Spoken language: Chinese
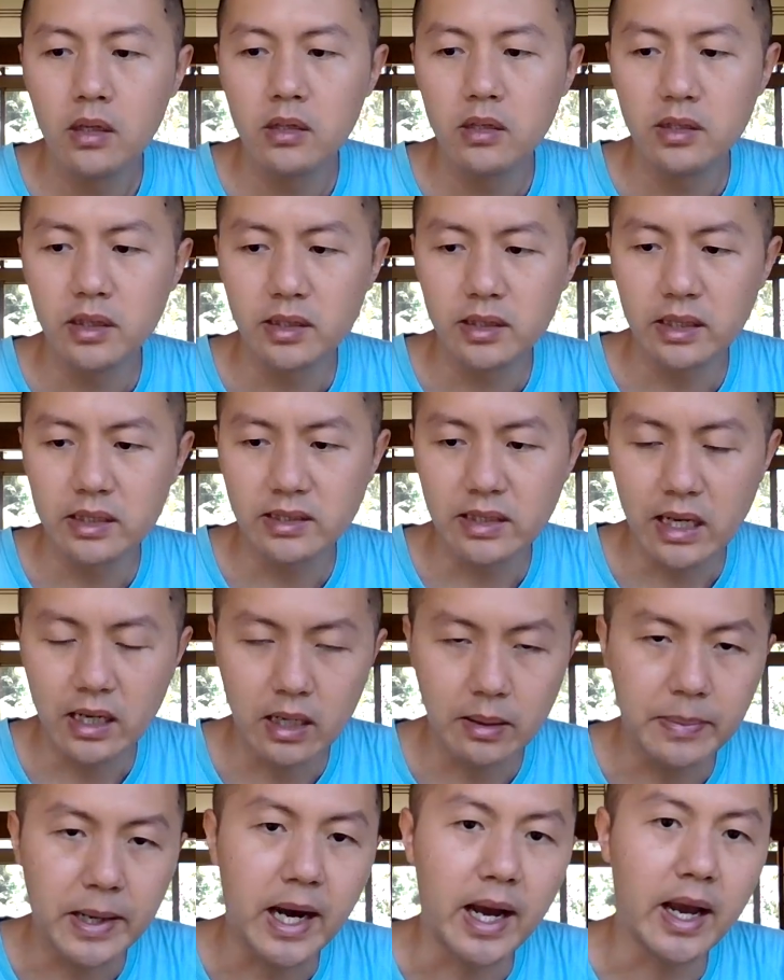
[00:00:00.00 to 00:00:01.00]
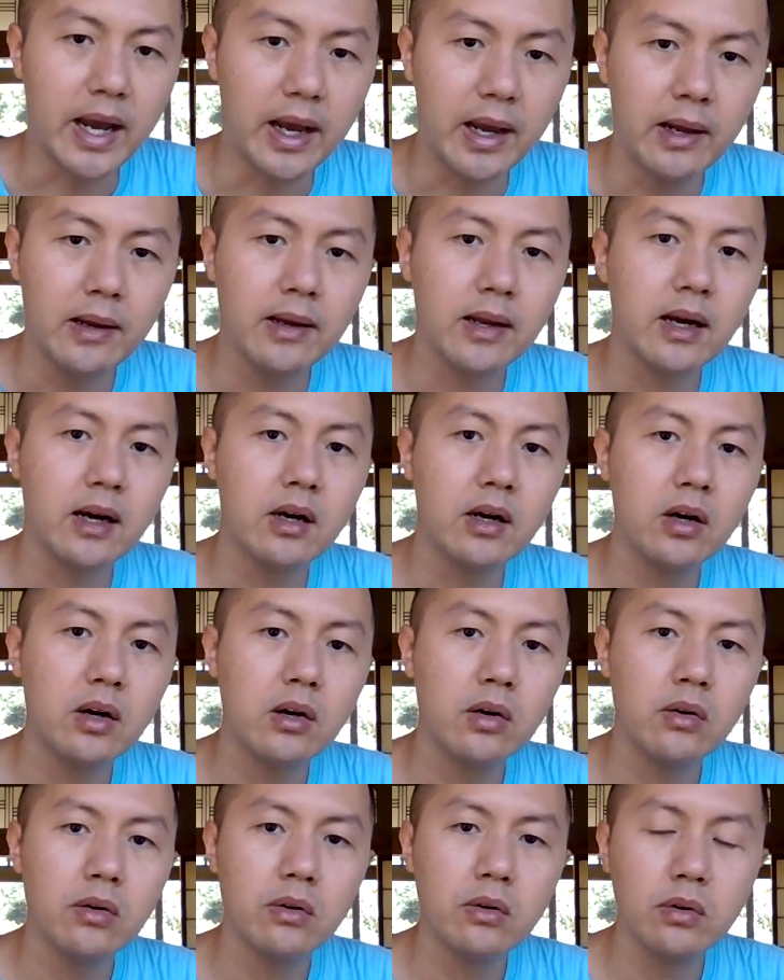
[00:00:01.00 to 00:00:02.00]
现在上了牌，然
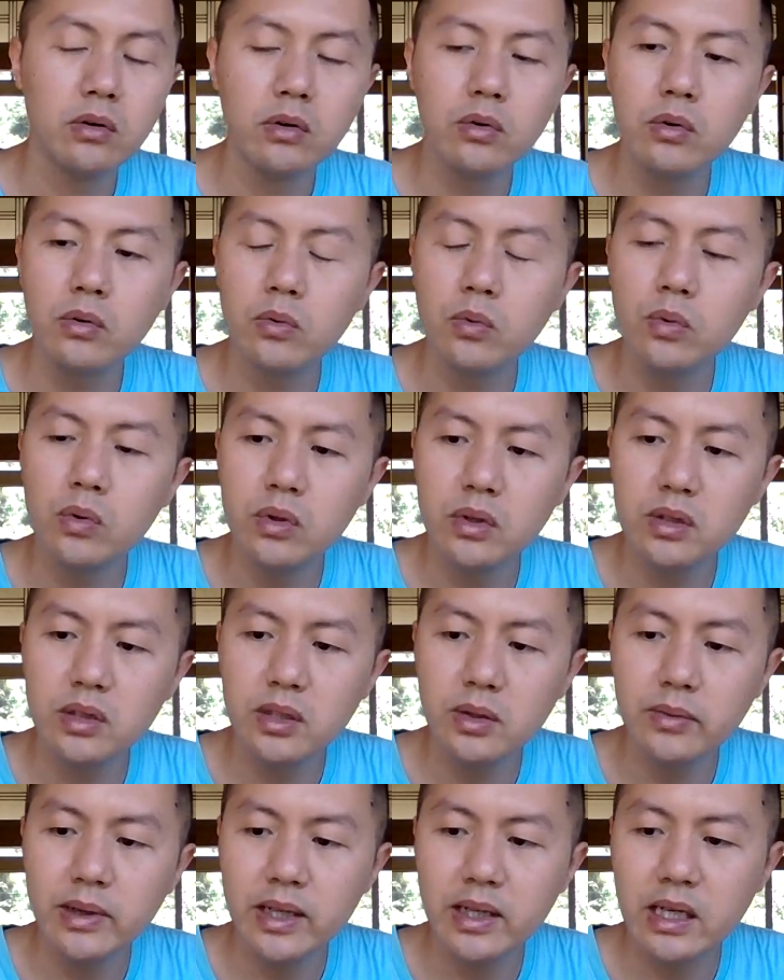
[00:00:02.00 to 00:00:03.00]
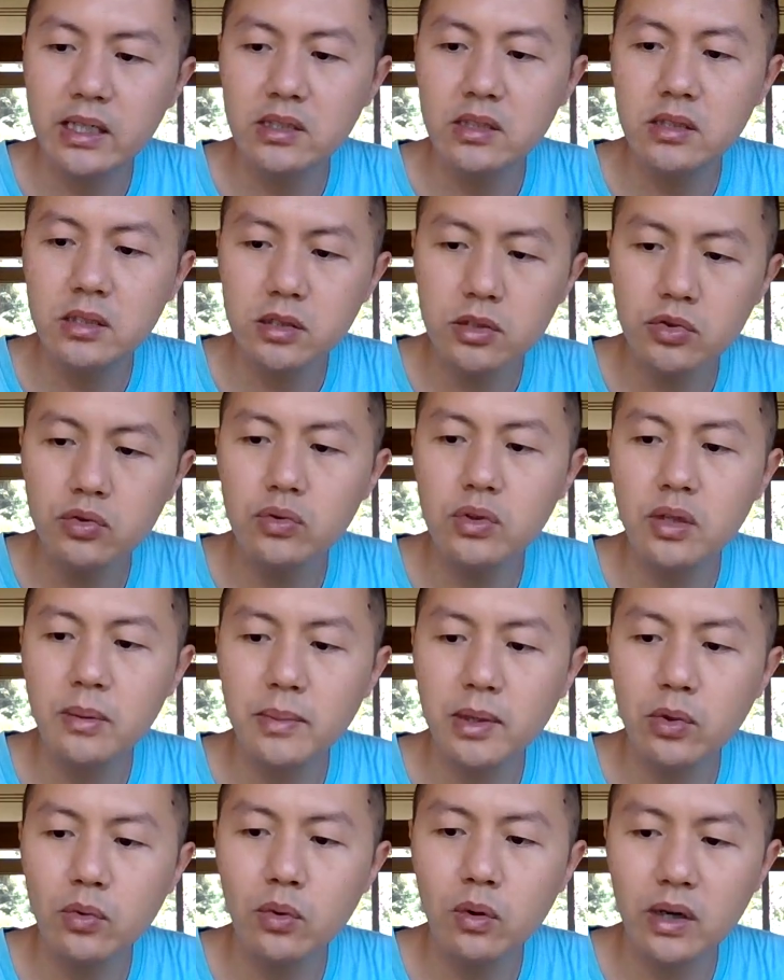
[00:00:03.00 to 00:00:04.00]
后估，因为它次数这
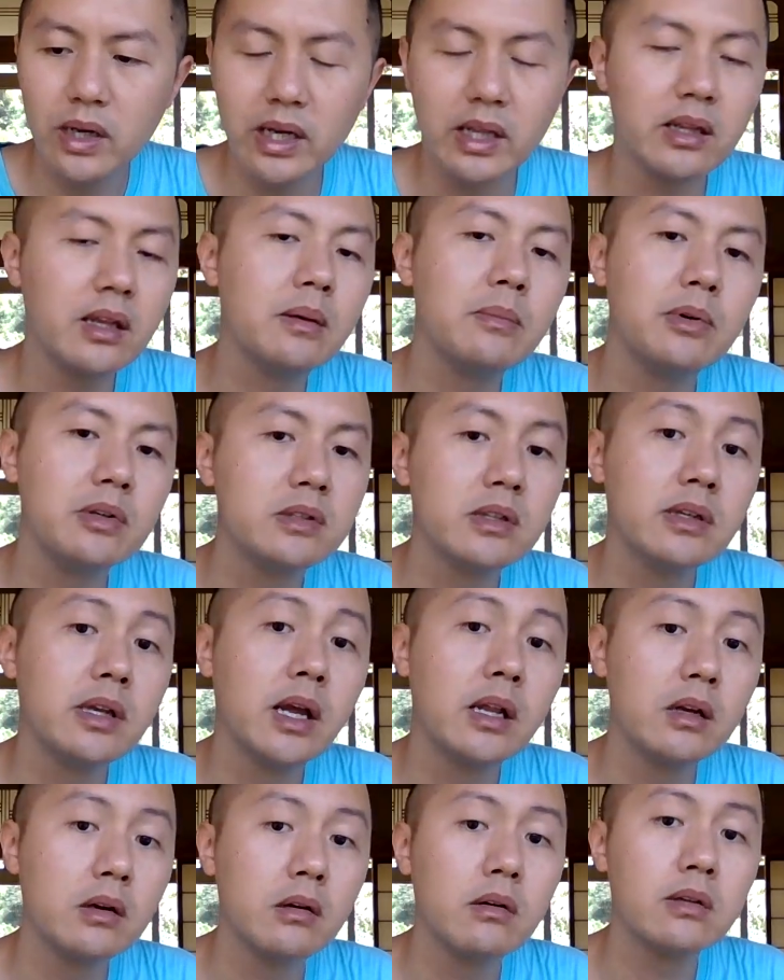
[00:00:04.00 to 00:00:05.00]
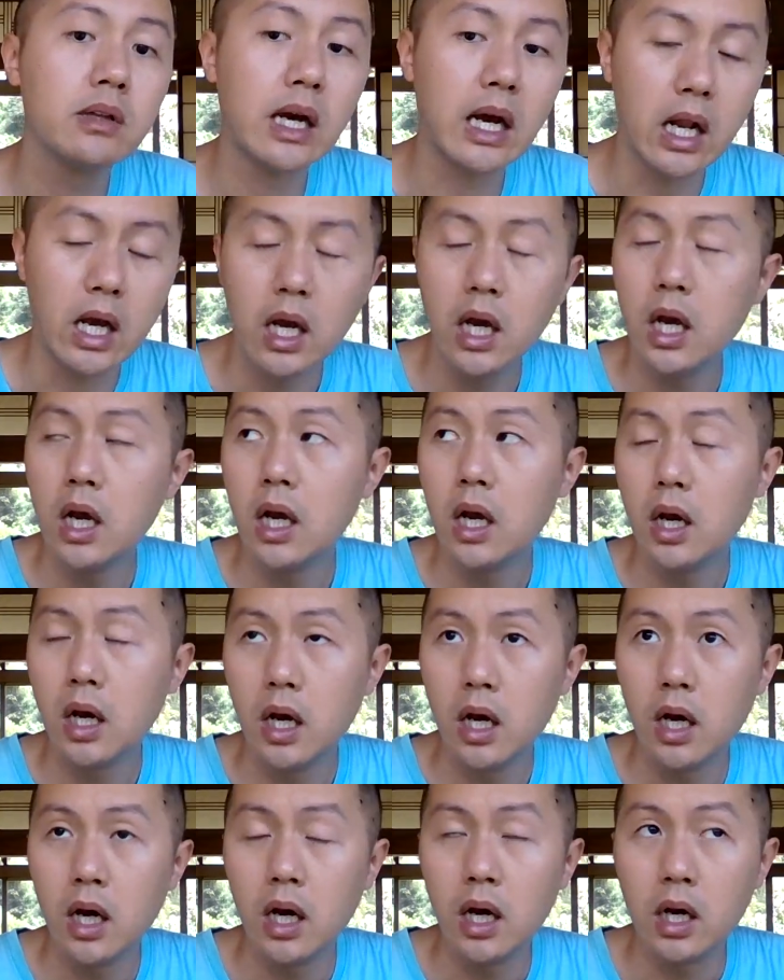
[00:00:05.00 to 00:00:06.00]
么多，肯定不是人工的。
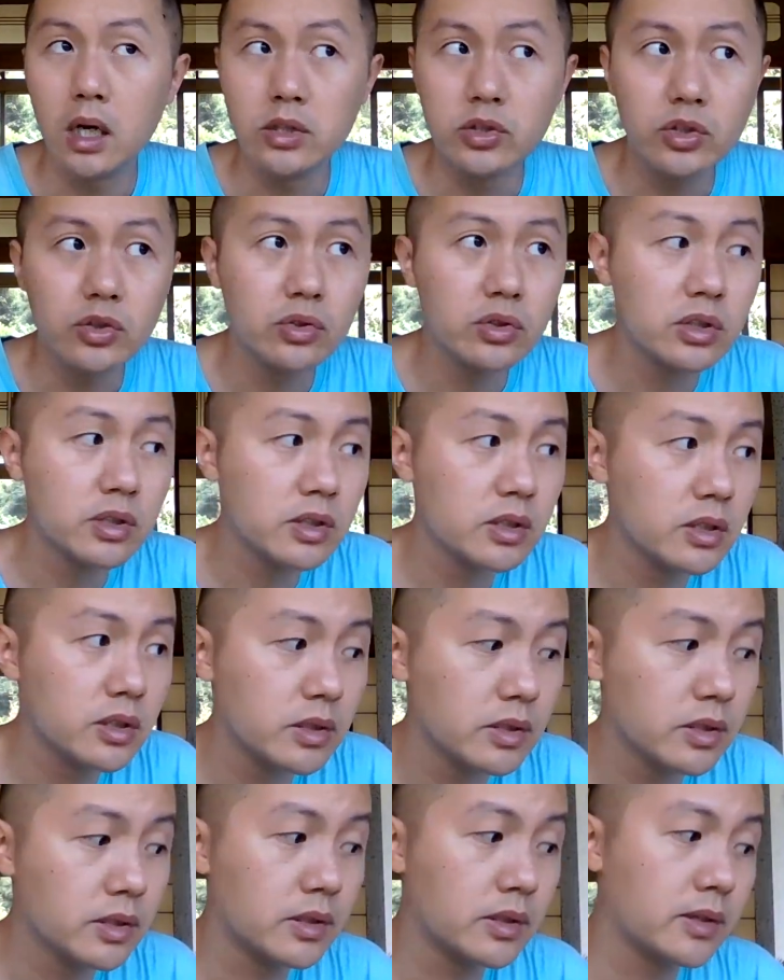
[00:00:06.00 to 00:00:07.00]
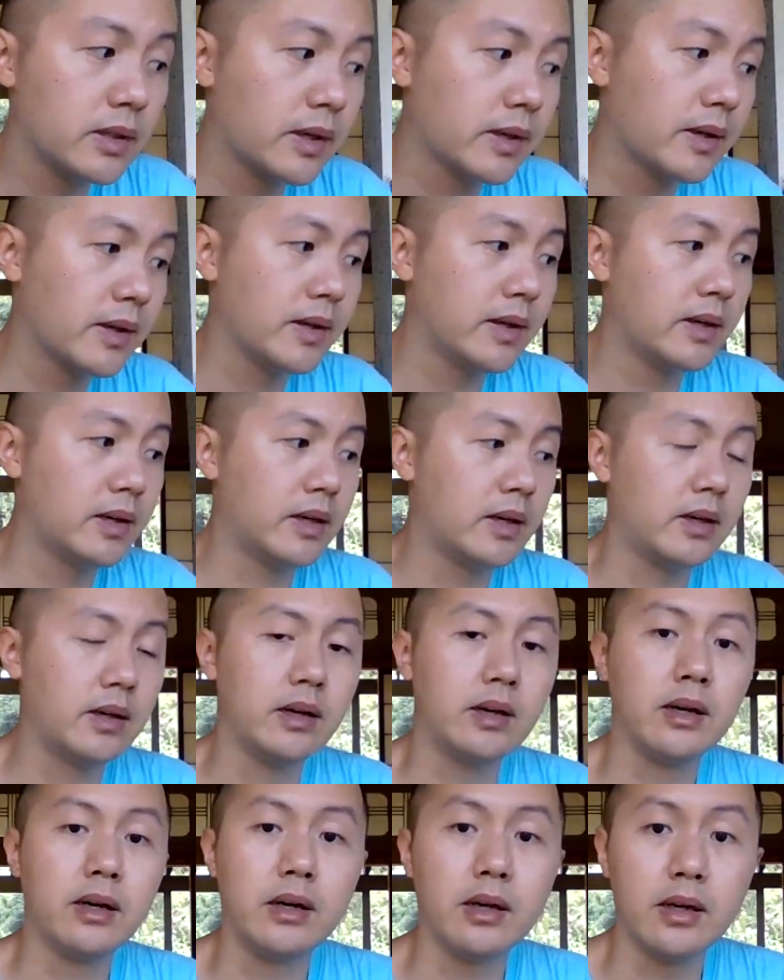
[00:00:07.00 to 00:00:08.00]
啊，就是这
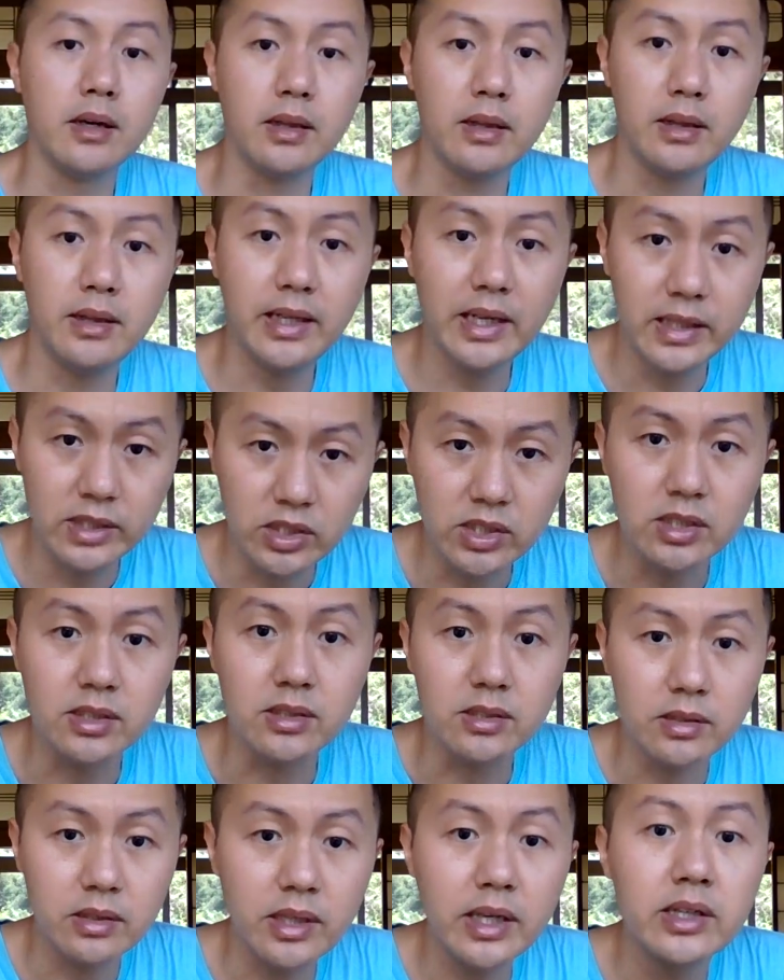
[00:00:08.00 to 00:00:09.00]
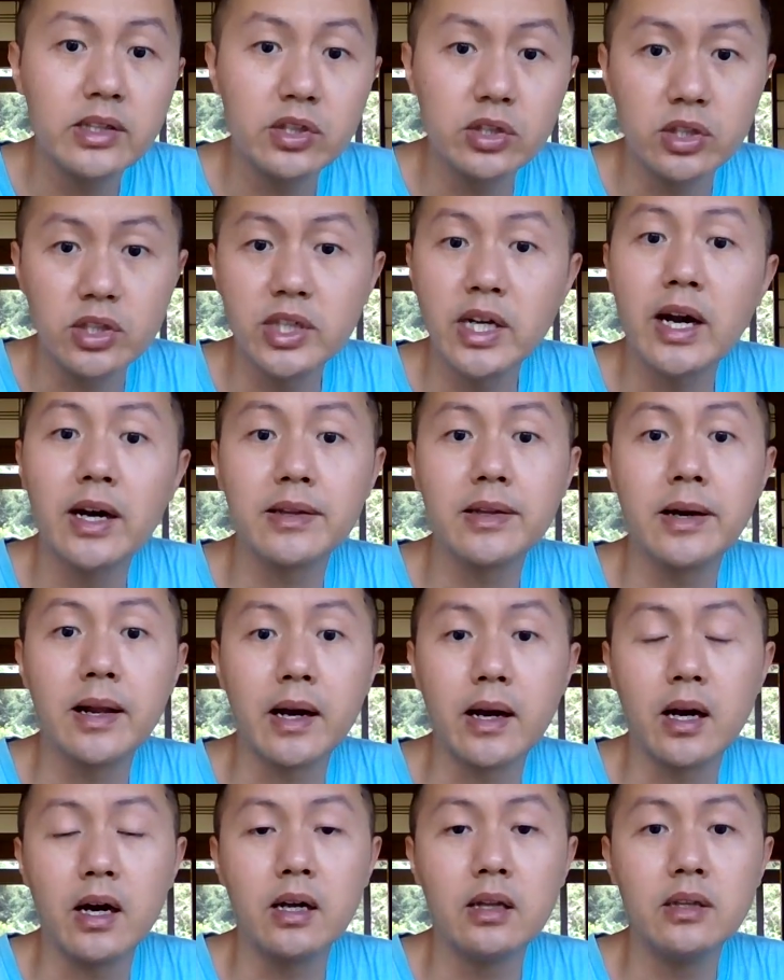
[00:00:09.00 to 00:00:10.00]
个电子电子枪的
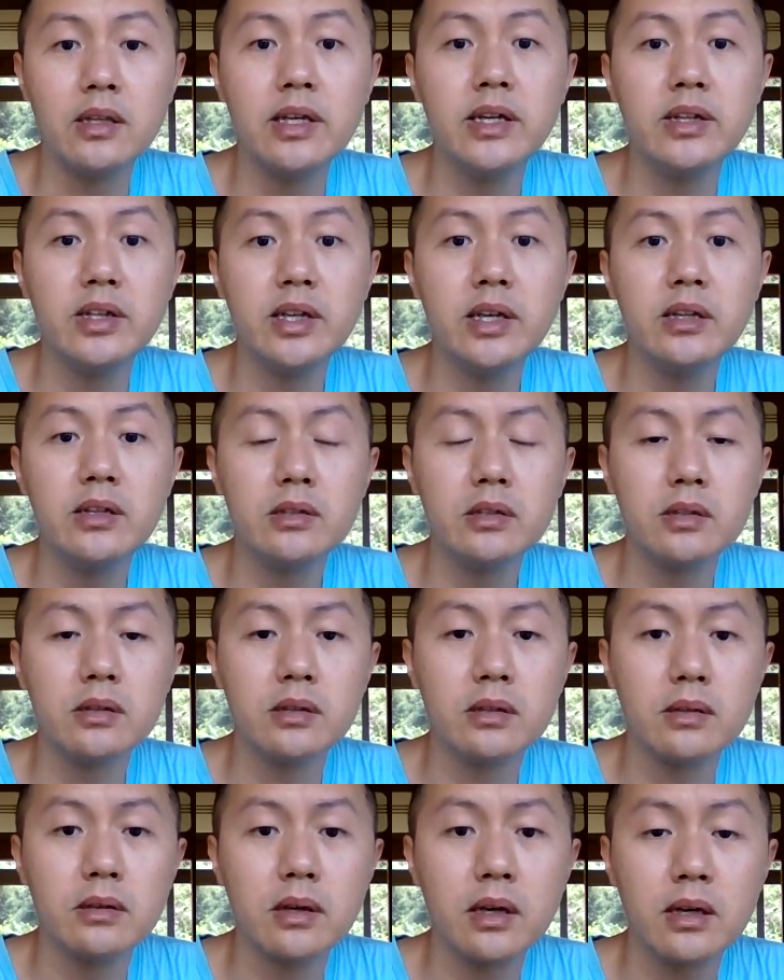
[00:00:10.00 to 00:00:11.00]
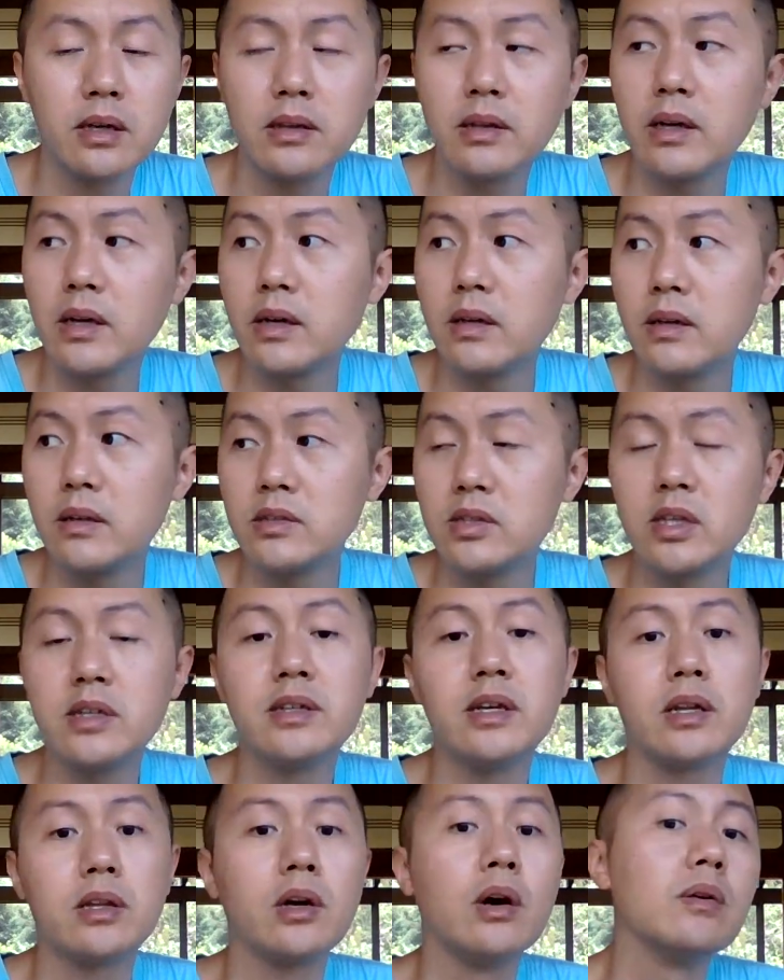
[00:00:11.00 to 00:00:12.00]
了啊，电电子那个那个摄
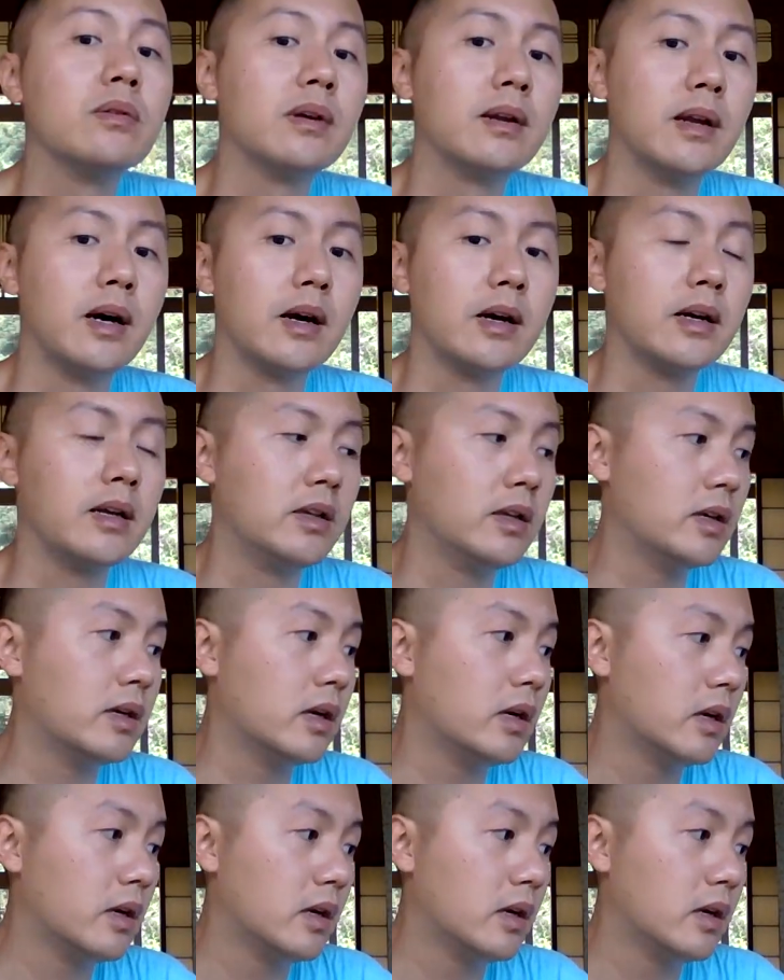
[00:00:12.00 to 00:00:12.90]
像头的了，肯定